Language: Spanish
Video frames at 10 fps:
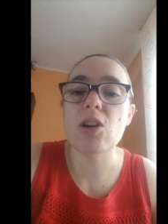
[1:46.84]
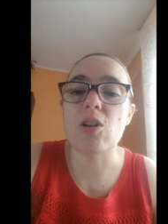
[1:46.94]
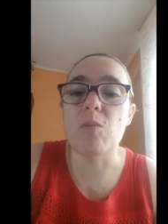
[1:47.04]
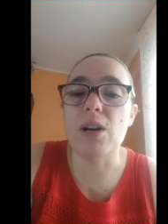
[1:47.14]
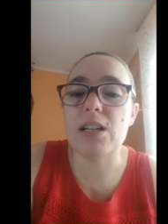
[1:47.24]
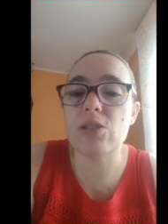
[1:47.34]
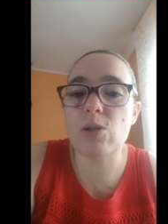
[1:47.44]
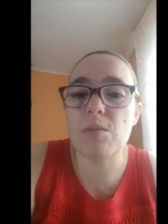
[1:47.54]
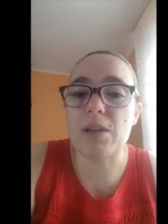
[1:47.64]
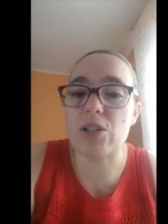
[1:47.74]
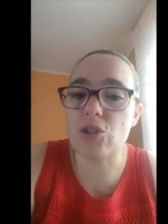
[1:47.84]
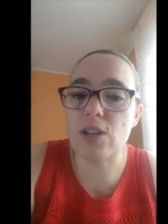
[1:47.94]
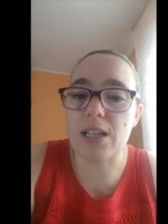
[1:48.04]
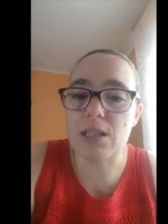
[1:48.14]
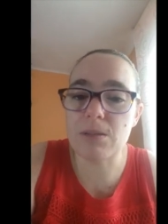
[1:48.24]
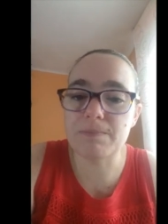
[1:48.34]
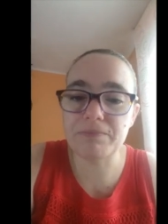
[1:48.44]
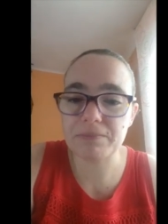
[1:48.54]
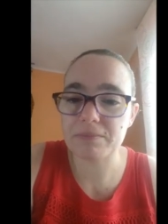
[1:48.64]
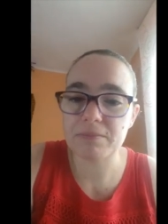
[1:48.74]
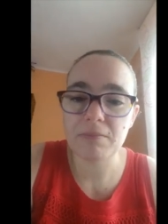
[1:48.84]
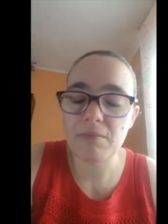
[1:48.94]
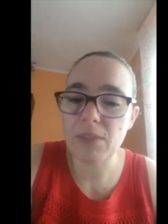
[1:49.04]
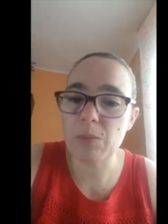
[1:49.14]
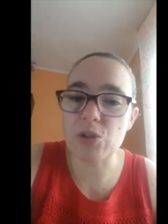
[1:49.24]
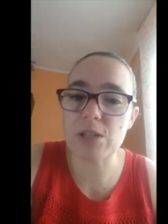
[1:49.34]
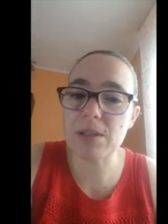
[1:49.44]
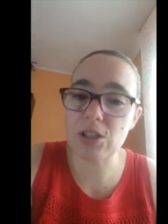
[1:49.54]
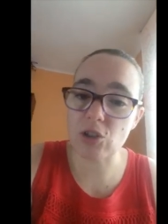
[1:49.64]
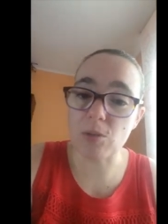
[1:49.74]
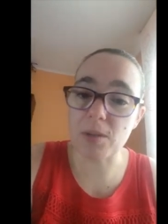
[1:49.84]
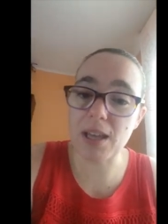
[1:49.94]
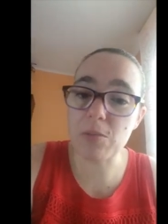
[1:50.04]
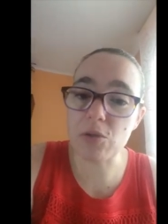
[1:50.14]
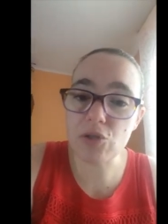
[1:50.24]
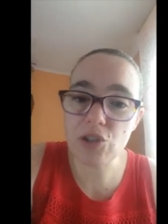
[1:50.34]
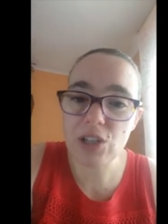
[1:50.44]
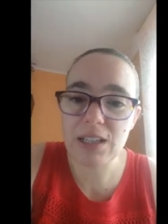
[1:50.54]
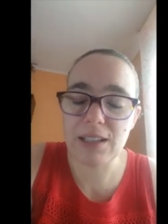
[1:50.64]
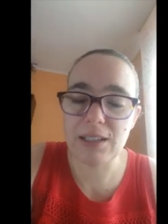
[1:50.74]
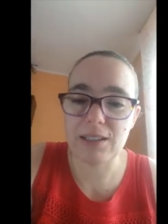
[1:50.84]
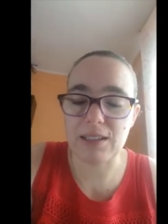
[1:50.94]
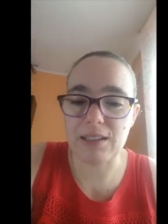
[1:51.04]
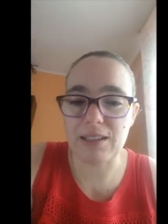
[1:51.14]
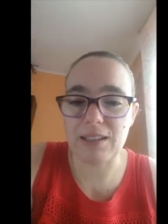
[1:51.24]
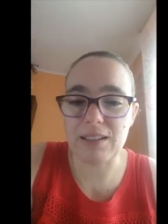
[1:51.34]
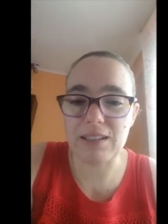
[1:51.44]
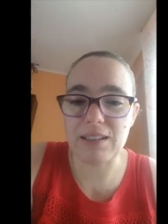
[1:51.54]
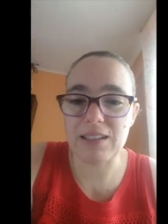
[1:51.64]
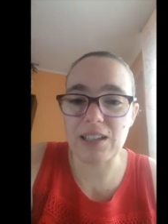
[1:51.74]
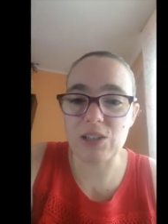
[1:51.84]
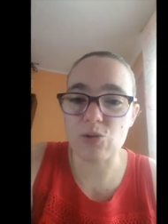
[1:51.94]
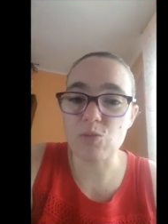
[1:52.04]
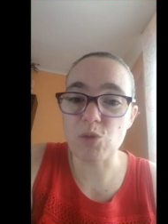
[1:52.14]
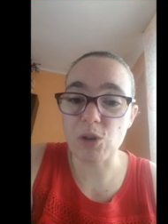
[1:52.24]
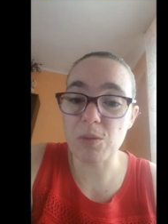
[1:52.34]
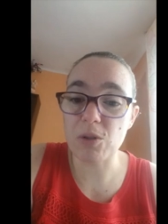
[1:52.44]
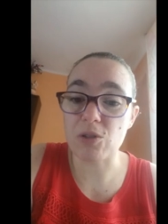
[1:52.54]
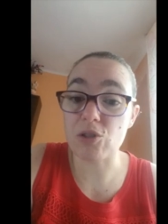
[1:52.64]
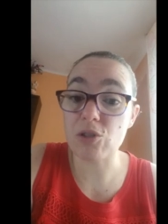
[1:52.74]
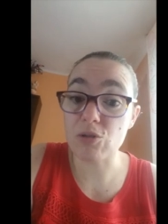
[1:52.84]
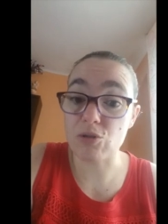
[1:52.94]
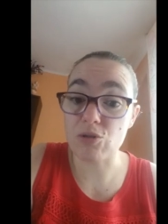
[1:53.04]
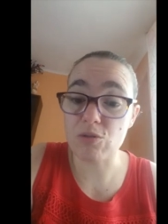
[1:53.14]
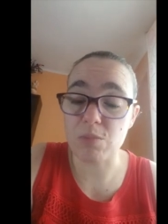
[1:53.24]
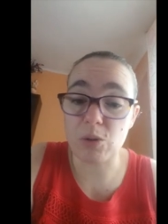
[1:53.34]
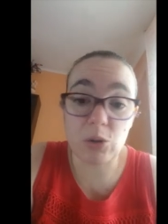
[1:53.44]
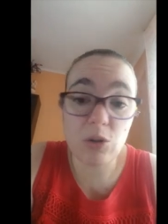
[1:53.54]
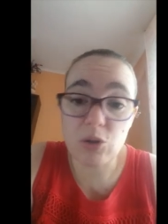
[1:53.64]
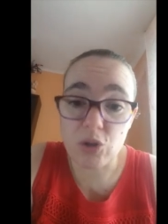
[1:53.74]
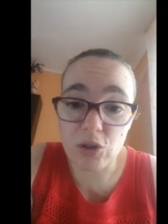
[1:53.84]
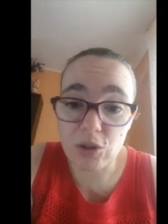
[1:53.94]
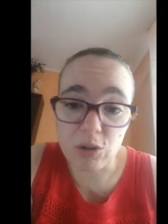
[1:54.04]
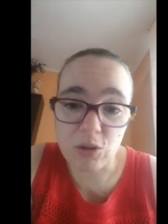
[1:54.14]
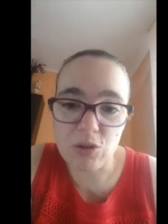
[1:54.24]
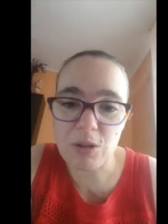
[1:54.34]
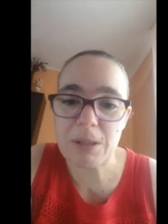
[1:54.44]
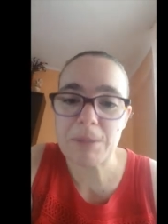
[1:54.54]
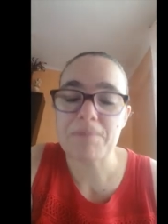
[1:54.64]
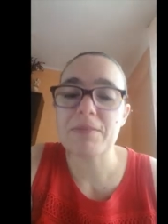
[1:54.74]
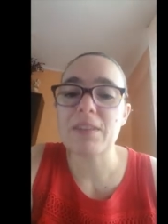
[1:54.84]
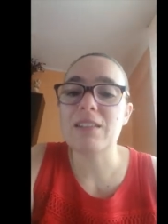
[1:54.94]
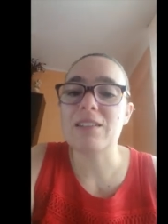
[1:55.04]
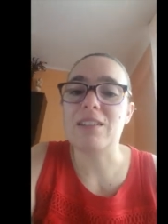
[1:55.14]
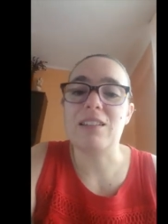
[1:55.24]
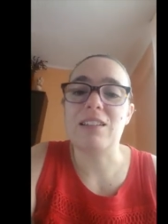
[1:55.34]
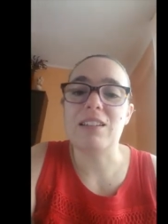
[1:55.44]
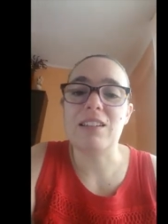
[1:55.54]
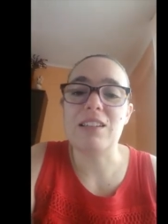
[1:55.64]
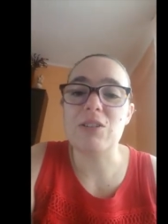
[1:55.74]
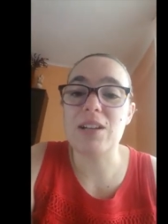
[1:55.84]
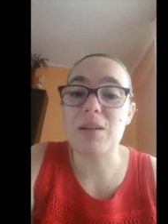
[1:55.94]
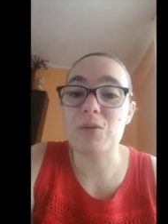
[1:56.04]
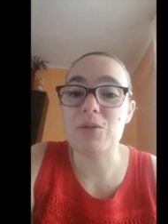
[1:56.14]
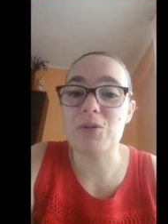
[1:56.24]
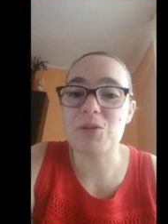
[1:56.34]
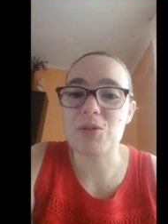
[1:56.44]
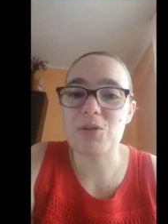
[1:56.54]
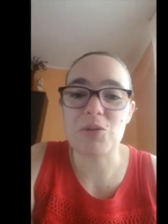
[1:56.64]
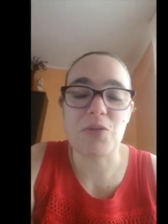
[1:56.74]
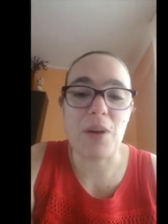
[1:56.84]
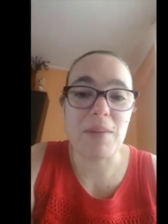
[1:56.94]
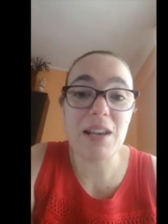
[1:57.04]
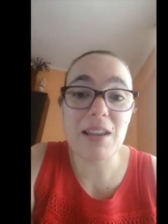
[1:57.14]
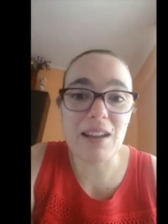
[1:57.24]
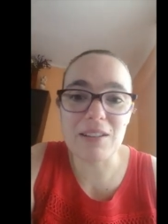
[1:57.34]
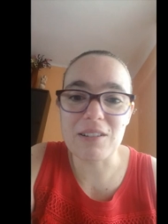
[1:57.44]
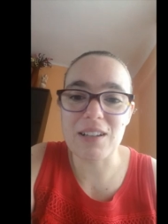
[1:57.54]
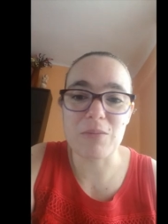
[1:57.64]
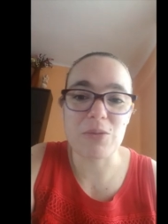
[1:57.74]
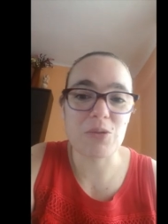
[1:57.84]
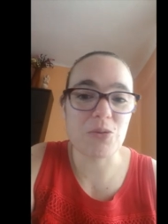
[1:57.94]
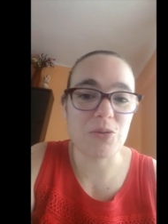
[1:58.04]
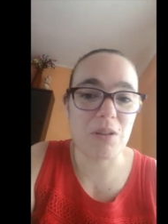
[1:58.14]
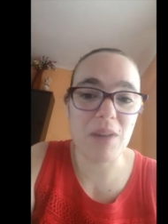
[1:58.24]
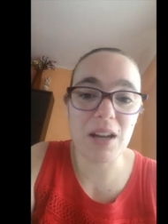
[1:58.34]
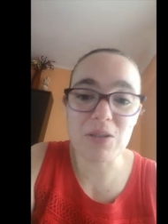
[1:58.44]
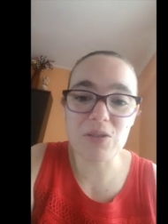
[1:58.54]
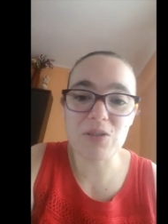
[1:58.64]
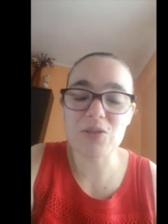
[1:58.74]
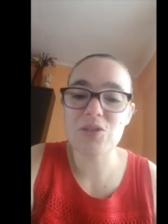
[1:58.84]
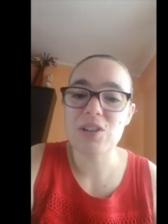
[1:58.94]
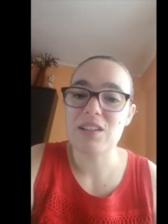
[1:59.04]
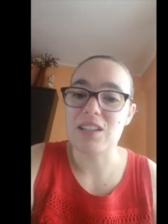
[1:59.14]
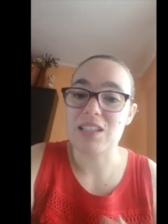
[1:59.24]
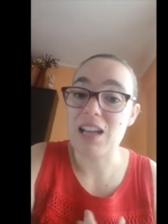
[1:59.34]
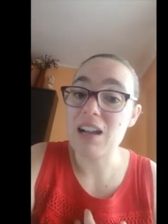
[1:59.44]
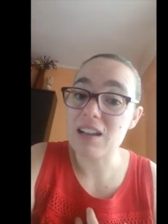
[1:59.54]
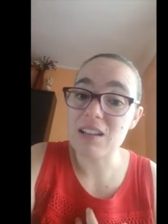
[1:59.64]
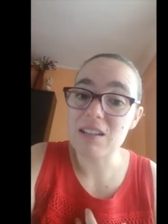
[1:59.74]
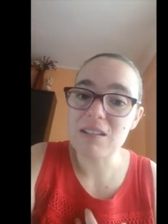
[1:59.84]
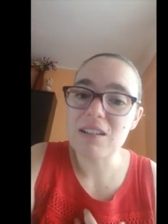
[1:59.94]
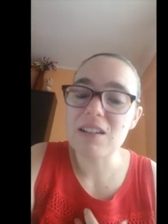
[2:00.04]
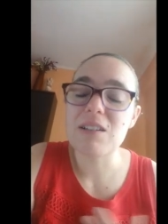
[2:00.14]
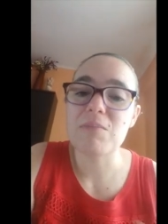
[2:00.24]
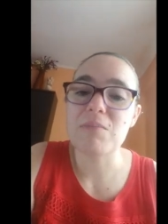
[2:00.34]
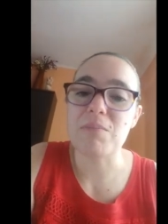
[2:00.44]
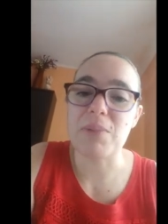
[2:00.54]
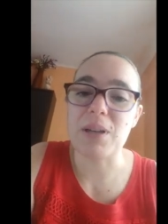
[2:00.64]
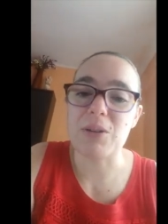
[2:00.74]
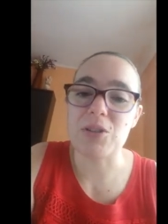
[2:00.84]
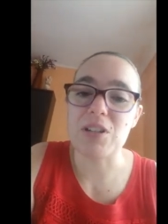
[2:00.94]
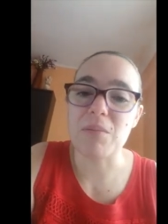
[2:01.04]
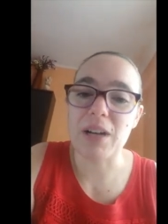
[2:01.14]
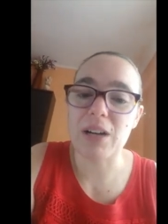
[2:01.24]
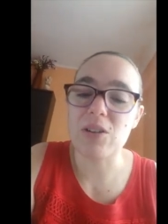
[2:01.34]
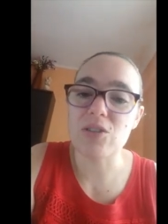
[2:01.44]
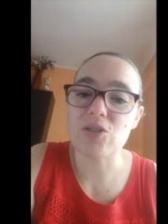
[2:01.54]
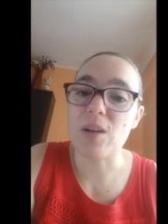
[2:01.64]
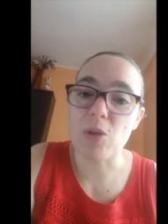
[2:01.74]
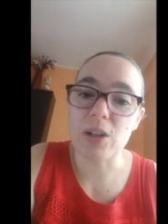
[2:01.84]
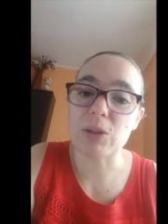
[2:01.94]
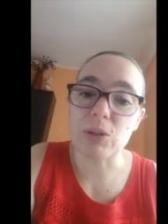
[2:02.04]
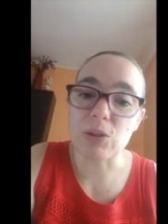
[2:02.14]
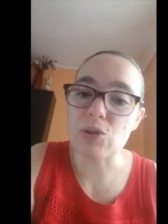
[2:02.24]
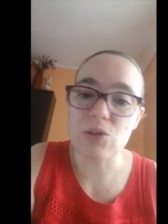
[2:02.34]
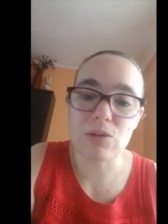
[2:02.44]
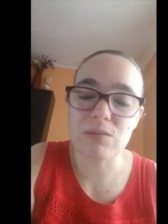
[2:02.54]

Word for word: como al resto de personas. Muchas veces olvidamos que, Jesús murió por nosotros, por todos nosotros. Y, no éramos su familia, no éramos sus hermanos de sangre, pero sin embargo Él nos amó a todos,